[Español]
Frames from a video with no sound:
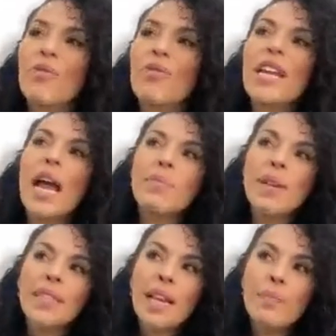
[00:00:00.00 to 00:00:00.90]

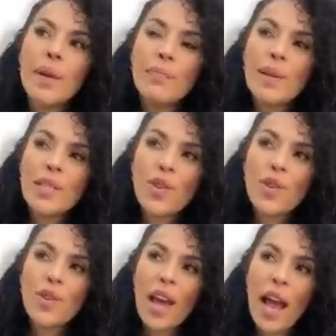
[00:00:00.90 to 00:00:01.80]
Finalmente el
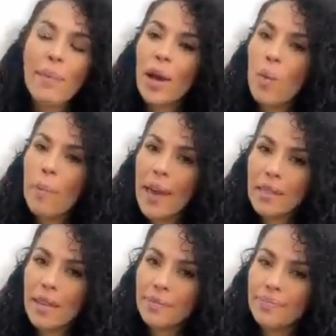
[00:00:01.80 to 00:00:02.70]
personaje me
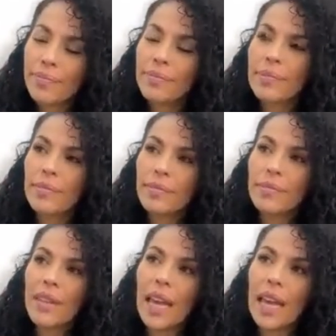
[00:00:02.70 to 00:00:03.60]
convence,
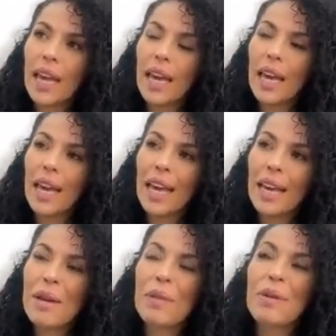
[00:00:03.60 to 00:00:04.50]
eh,
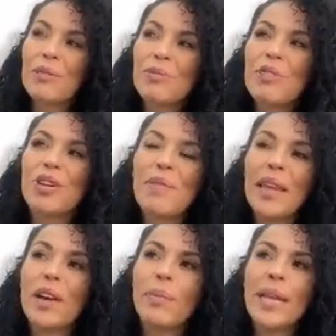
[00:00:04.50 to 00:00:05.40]
me acuerdo mucho que me
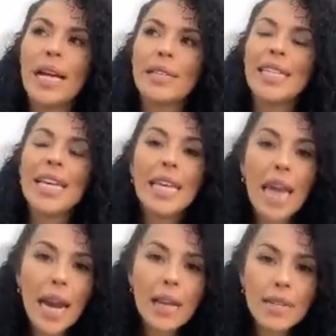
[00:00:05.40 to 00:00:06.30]
dijo, mira, si
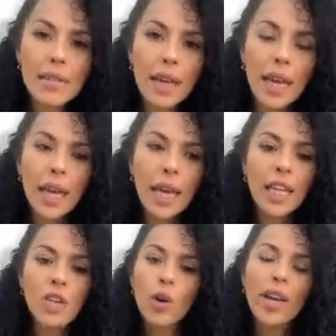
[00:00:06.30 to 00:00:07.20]
quieres y
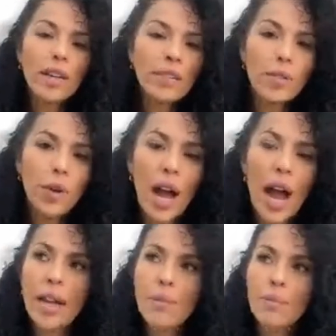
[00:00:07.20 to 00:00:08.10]
no quieres
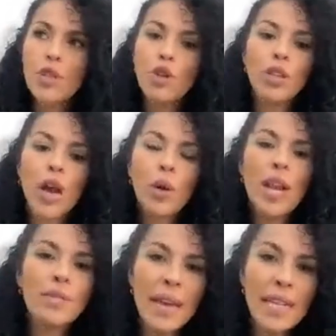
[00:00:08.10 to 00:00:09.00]
tocar, pues yo te hago
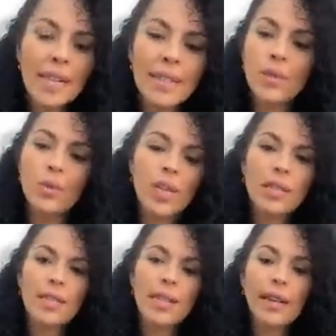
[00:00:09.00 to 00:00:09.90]
las mezclas y tú te
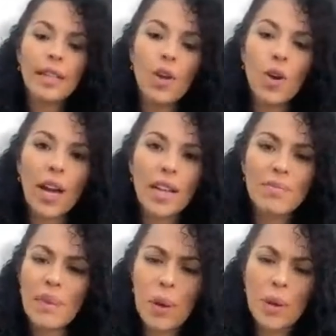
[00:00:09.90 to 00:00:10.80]
haces la que
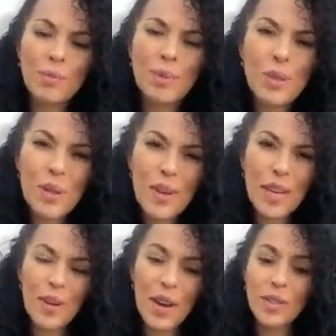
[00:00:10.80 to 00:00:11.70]
tocas. Me acuerdo mucho que me
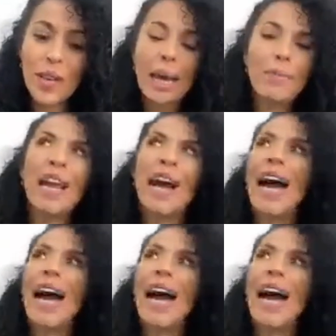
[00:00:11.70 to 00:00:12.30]
dijo eso. Le dije, mira,